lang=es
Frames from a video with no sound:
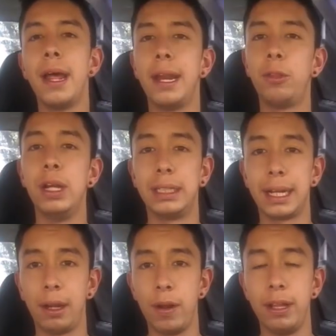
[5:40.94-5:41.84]
Entonces,
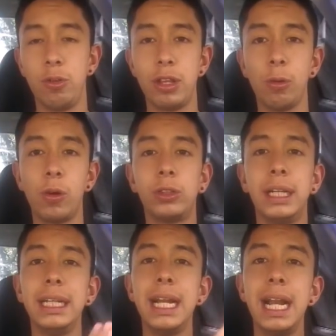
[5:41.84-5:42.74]
recuerden, si cuando
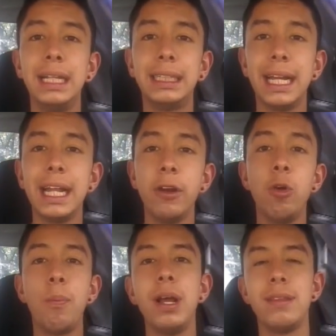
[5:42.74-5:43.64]
ustedes giran a la izquierda,
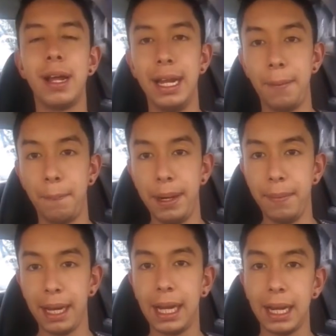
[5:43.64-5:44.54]
no pueden salir al
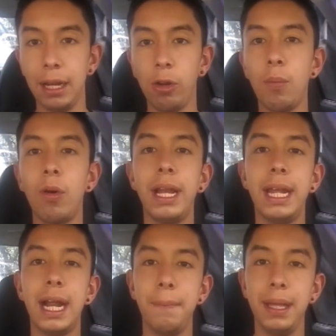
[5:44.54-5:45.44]
primer carril como
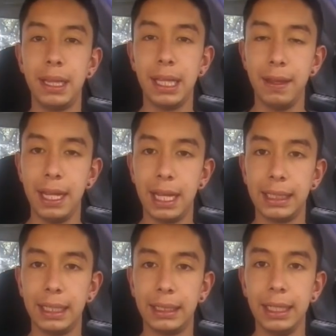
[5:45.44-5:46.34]
generalmente debía
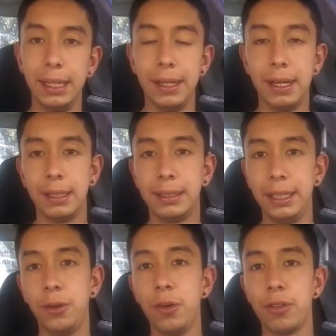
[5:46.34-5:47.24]
hacerse,
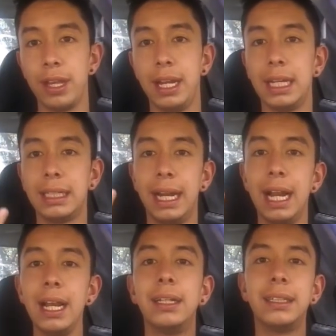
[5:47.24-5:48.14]
sino tienen que salir
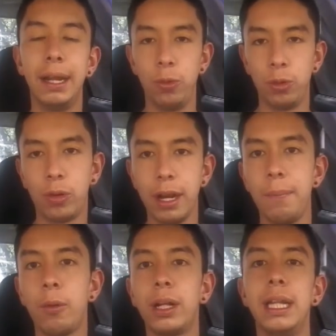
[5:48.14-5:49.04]
al segundo carril
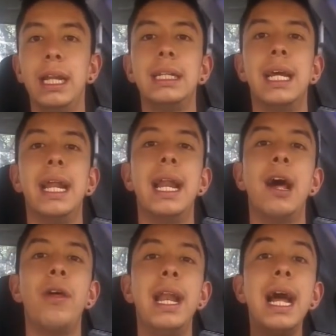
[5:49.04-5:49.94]
porque tienen que salir al
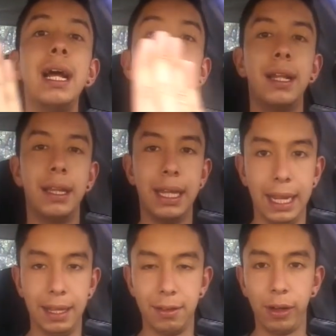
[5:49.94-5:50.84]
lado de la
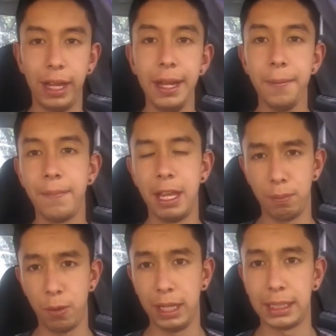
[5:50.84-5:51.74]
derecha, ¿ok? Es
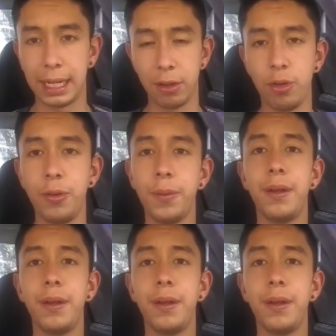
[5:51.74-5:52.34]
por esa razón.